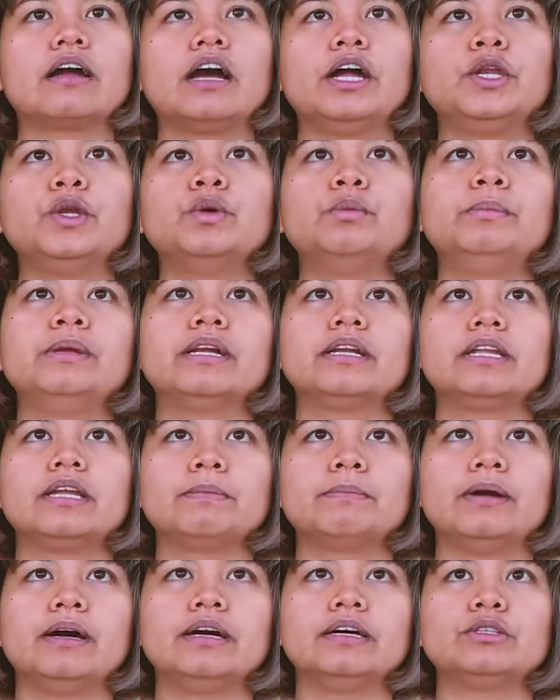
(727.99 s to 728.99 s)
nggak new
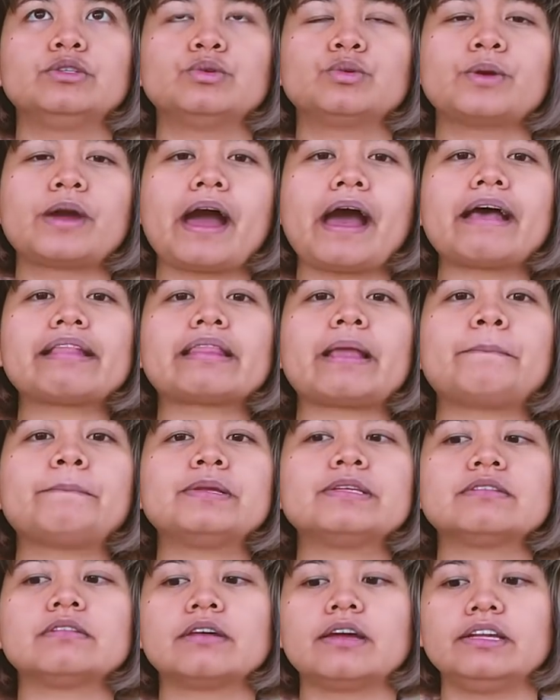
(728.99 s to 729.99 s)
building banget juga
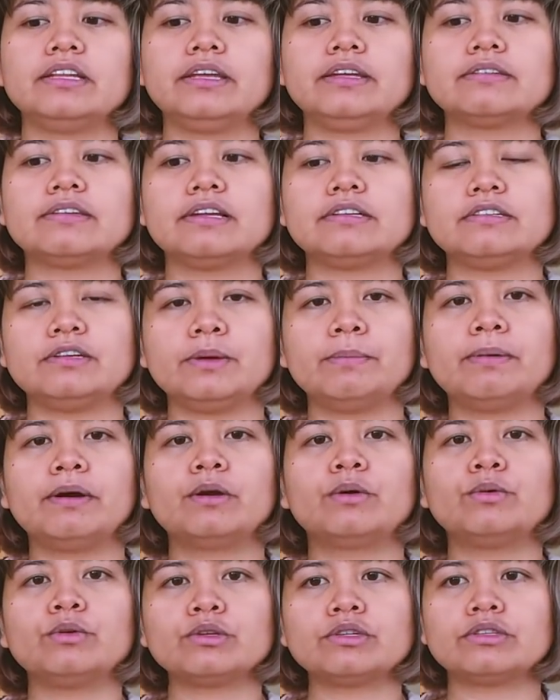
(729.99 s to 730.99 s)
tapi seenggaknya sasinya
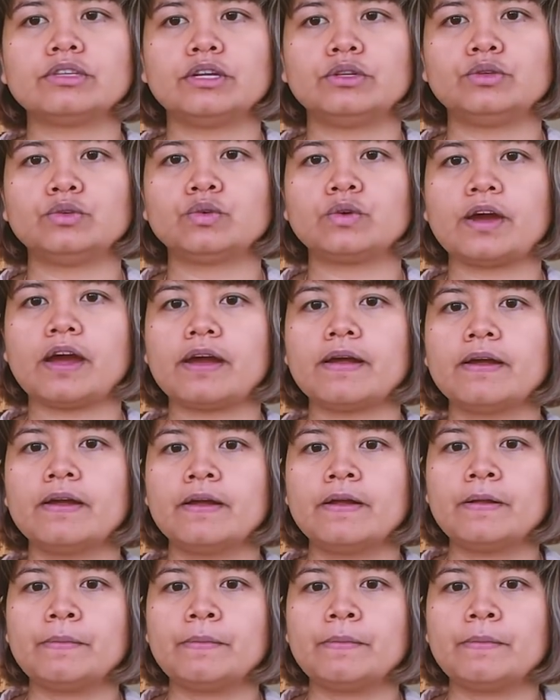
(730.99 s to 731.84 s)
bagus dan juga